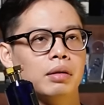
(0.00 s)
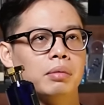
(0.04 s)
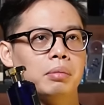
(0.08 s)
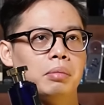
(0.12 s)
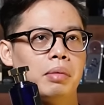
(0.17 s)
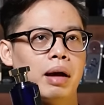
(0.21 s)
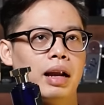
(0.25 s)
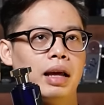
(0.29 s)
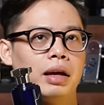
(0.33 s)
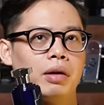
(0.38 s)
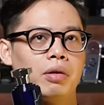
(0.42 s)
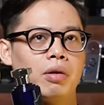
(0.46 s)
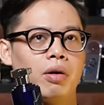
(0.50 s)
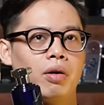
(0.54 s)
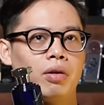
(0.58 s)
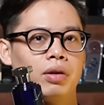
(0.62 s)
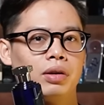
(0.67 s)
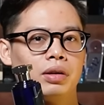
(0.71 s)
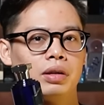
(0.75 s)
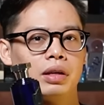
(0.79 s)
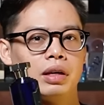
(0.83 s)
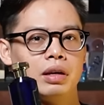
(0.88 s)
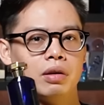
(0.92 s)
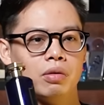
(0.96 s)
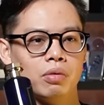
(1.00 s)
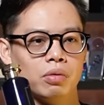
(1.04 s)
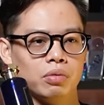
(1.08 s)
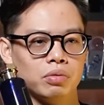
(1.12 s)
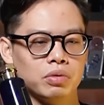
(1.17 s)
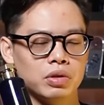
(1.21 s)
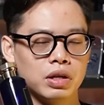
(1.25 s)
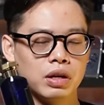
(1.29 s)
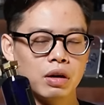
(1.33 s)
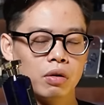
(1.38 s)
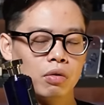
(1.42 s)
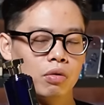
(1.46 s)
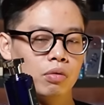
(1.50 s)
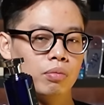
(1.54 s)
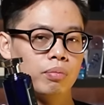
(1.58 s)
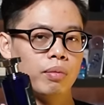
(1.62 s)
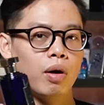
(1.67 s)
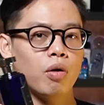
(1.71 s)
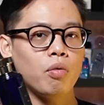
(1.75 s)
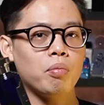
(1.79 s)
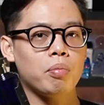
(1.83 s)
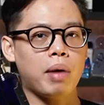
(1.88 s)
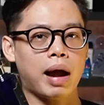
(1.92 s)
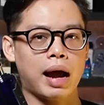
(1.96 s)
Mà lại còn kiểu nhiều
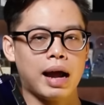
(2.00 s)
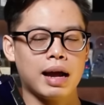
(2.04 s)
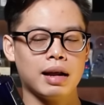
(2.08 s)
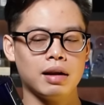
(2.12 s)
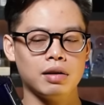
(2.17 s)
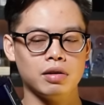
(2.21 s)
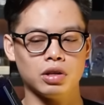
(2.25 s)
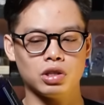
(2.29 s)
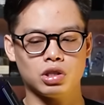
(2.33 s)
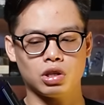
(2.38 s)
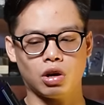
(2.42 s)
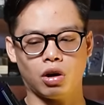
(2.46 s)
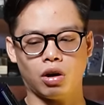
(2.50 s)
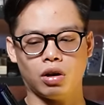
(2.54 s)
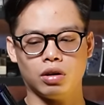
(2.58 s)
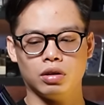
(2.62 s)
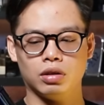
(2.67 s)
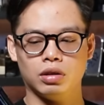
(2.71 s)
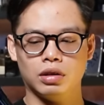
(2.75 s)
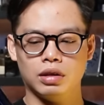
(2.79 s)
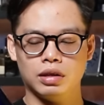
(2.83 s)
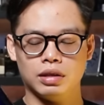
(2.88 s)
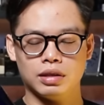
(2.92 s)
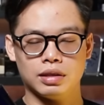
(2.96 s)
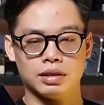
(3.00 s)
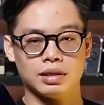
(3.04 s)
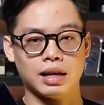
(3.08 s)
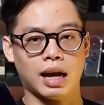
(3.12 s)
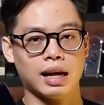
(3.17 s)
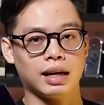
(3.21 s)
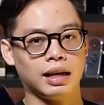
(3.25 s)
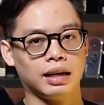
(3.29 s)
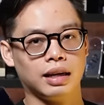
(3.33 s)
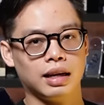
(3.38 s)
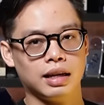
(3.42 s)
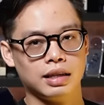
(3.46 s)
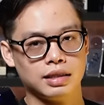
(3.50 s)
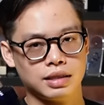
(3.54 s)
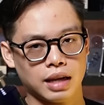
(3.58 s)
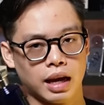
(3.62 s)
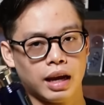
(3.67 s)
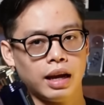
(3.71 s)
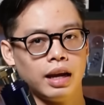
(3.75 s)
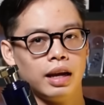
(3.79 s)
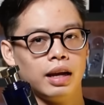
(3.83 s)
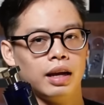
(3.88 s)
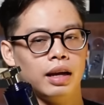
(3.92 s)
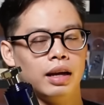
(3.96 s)
mẫu mã lựa chọn Giá thành lại
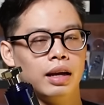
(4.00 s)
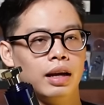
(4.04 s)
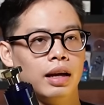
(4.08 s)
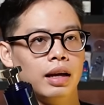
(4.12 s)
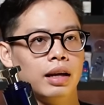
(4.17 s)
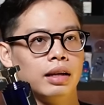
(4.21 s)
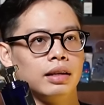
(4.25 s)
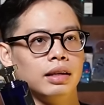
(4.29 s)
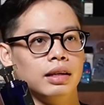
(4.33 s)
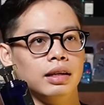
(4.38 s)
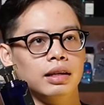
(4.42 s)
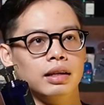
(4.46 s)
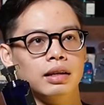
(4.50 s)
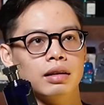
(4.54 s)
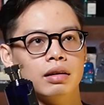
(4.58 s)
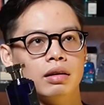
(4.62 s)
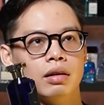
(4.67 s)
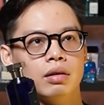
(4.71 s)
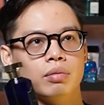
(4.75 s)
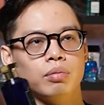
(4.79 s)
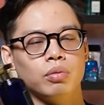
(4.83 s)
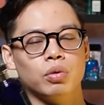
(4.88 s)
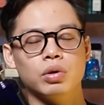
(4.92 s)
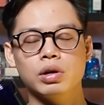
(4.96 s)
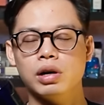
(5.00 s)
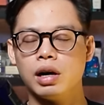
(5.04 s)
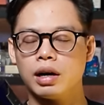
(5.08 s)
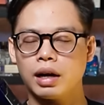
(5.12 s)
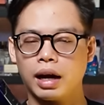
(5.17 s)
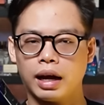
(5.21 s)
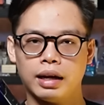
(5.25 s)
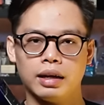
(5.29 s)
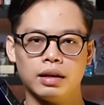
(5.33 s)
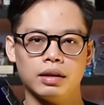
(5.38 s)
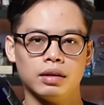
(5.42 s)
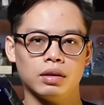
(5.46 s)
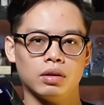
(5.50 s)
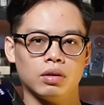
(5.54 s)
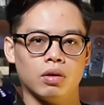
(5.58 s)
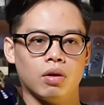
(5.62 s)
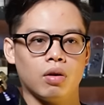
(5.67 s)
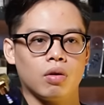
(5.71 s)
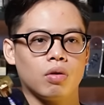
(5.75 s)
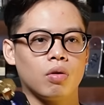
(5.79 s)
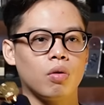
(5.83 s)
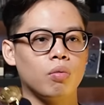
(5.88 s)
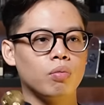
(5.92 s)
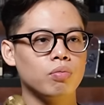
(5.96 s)
rẻ thì ờ, mùi hương này
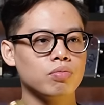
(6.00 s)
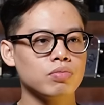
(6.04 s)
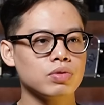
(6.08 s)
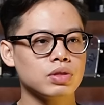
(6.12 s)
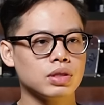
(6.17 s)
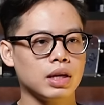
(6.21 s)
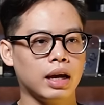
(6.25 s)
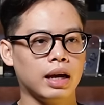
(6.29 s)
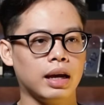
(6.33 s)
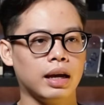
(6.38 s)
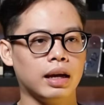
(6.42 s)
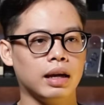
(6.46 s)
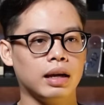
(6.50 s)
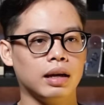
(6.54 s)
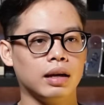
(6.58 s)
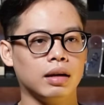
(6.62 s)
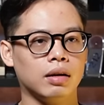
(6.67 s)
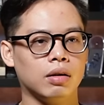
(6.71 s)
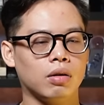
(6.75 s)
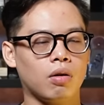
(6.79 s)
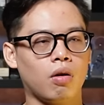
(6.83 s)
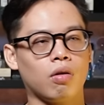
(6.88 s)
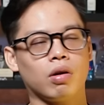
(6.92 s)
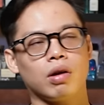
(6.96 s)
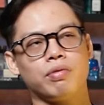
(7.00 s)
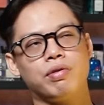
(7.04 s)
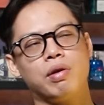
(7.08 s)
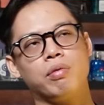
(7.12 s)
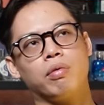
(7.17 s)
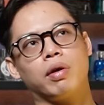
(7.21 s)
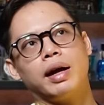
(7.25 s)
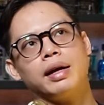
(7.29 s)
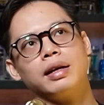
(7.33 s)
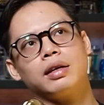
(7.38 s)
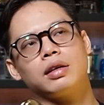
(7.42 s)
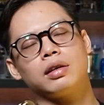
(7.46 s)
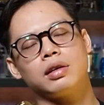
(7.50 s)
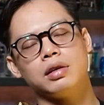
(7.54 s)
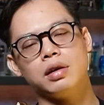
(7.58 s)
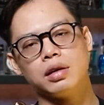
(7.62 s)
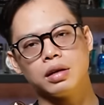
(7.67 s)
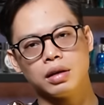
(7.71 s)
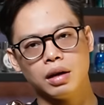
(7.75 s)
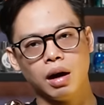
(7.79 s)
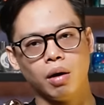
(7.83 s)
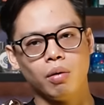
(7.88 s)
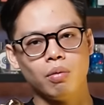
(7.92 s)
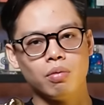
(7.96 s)
nó cũng sẽ có cái phong cách
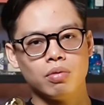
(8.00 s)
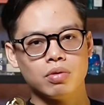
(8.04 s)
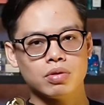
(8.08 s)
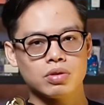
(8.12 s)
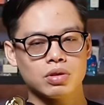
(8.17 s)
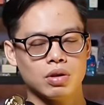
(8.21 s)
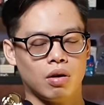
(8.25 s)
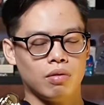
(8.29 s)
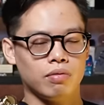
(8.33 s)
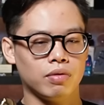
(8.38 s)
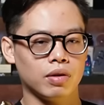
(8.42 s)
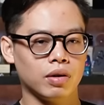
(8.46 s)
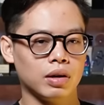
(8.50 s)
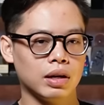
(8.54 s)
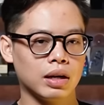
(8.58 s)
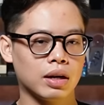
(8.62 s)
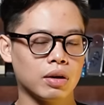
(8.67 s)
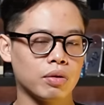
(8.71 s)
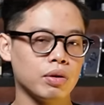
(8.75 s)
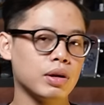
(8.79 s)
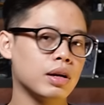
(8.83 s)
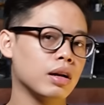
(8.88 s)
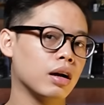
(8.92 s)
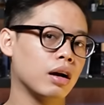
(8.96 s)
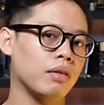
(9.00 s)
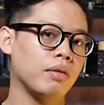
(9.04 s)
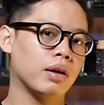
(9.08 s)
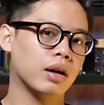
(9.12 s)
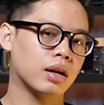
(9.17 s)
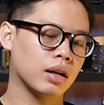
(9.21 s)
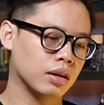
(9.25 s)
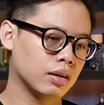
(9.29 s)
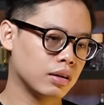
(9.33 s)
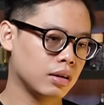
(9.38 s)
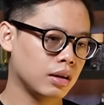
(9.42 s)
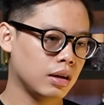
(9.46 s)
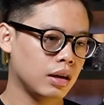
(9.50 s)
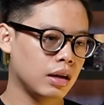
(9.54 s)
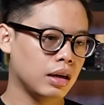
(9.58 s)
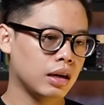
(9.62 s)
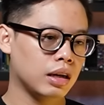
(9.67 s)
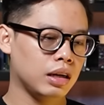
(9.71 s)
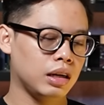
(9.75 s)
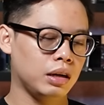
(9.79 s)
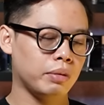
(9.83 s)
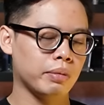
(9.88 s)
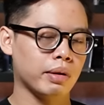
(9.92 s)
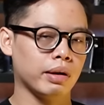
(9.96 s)
tương đồng so với Quid Aventus
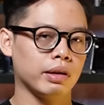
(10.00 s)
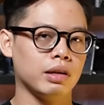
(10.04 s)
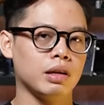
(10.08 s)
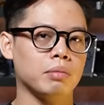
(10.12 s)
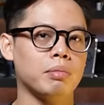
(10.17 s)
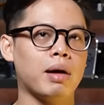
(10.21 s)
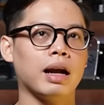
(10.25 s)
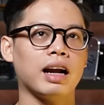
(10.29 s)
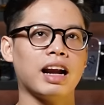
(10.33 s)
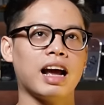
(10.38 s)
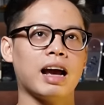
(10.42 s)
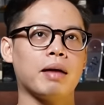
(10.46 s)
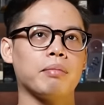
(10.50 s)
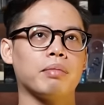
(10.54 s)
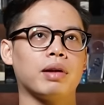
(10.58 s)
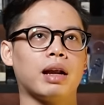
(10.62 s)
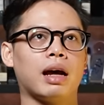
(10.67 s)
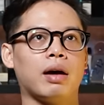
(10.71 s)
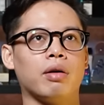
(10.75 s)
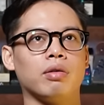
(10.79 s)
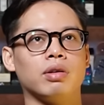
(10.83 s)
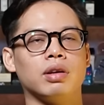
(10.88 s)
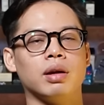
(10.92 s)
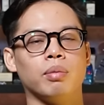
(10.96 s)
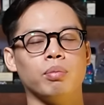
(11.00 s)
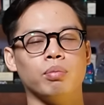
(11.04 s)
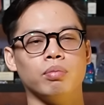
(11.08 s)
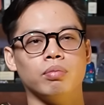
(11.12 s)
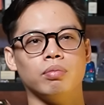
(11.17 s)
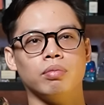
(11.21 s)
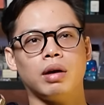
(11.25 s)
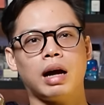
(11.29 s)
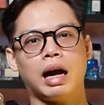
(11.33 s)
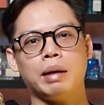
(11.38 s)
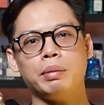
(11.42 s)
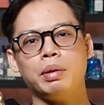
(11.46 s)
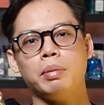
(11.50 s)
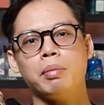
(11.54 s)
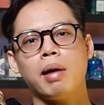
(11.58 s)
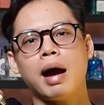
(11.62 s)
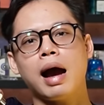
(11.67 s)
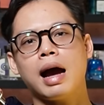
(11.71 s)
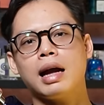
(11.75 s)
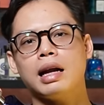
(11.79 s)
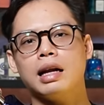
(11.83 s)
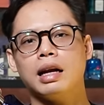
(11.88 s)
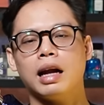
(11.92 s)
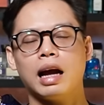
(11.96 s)
nhưng mà những bạn nam nào tầm
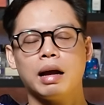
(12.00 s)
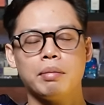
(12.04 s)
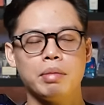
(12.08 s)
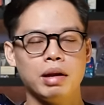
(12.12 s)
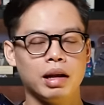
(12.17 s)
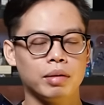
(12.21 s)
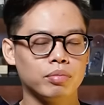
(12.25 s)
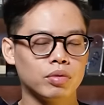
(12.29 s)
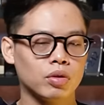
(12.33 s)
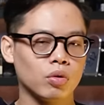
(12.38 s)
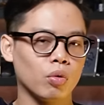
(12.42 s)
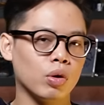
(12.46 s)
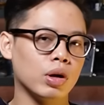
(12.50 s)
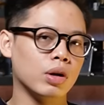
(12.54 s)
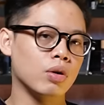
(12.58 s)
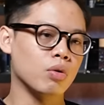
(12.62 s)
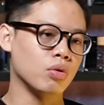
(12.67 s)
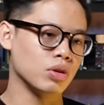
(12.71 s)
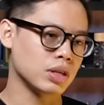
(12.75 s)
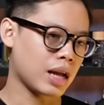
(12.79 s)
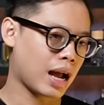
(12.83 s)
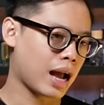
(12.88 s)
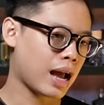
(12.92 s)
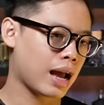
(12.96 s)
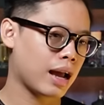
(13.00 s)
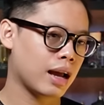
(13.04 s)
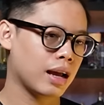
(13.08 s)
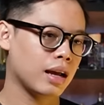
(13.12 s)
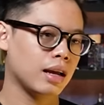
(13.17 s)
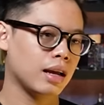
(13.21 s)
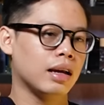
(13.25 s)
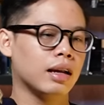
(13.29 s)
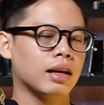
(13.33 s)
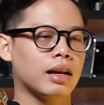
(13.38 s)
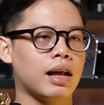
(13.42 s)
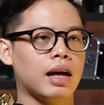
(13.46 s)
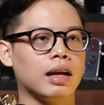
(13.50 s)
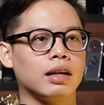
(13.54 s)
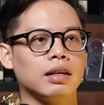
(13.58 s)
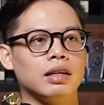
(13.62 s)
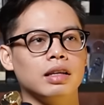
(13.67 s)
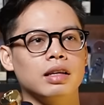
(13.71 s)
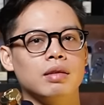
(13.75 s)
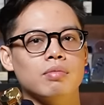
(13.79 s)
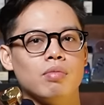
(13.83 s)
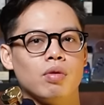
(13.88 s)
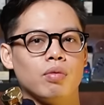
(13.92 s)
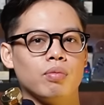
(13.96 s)
23 đến 25 tuổi đổ ra đang
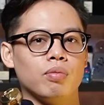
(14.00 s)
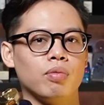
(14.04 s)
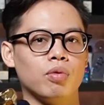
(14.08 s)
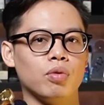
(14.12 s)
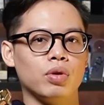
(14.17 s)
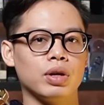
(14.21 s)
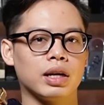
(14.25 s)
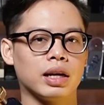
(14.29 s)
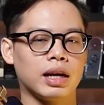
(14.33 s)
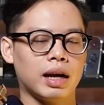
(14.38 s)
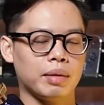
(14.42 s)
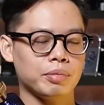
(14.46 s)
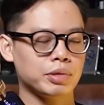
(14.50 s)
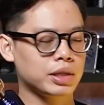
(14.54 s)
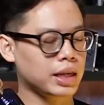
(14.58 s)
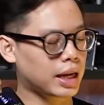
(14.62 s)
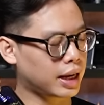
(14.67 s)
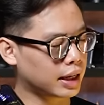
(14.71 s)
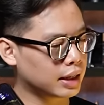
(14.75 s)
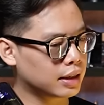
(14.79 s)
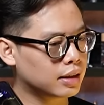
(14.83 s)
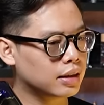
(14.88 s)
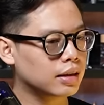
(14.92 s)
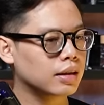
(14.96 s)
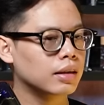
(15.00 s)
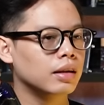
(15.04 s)
tìm một mùi cam chanh